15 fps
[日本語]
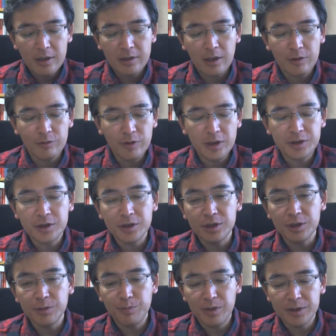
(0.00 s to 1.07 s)
なので、1
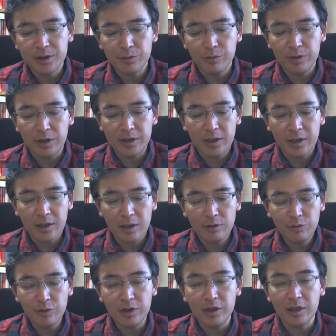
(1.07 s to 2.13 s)
日1ページ読んでいただけ
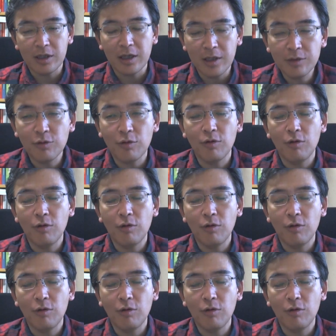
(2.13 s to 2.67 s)
るといいかなと